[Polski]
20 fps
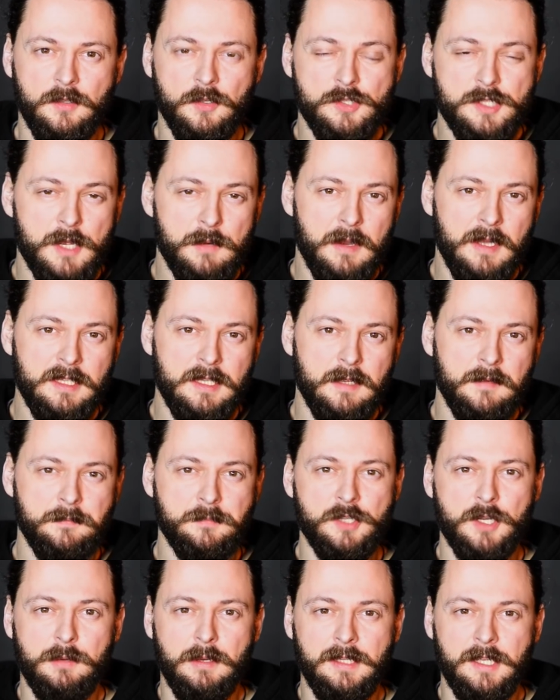to działanie
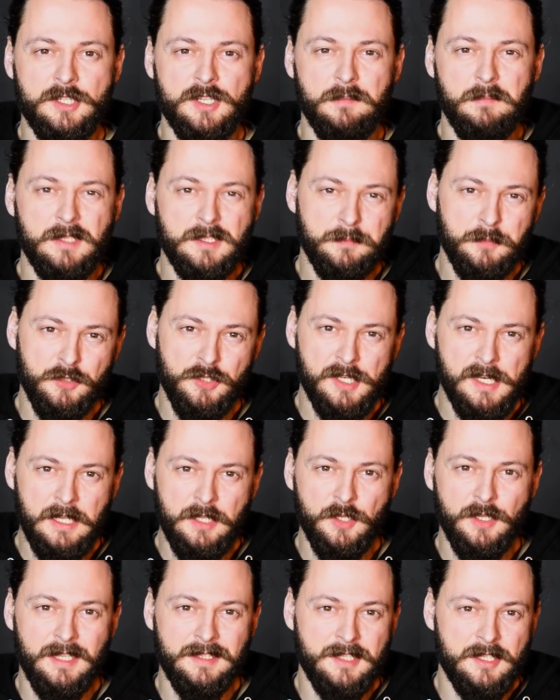przekłada się
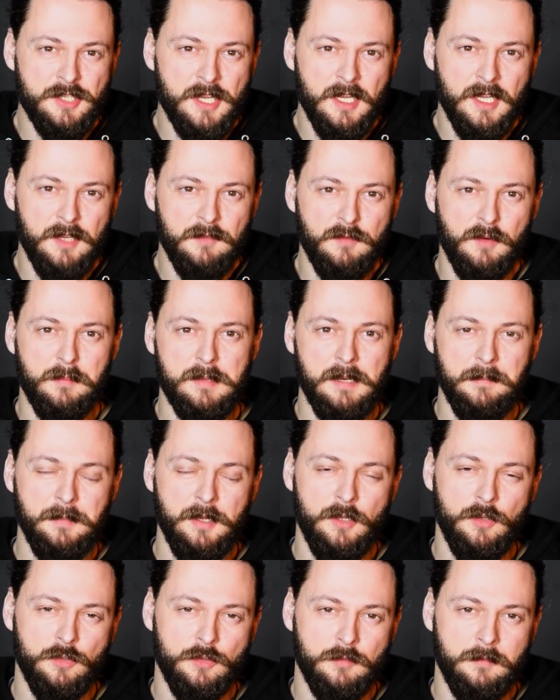bezpośrednio na zasięgi w
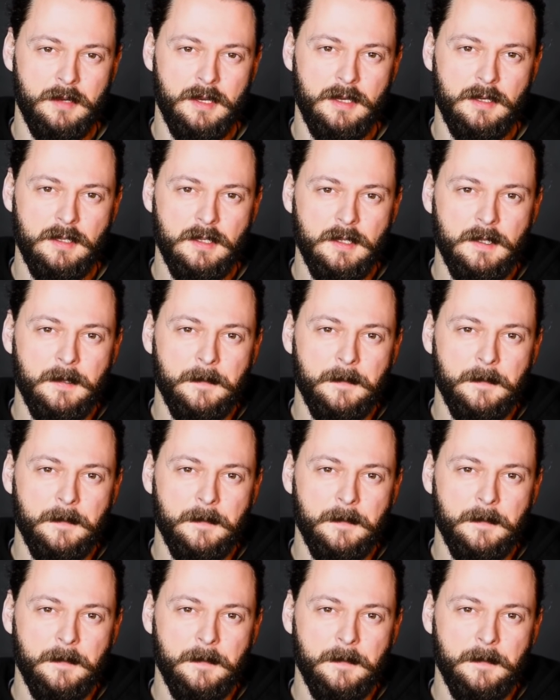obrębie YouTube'a,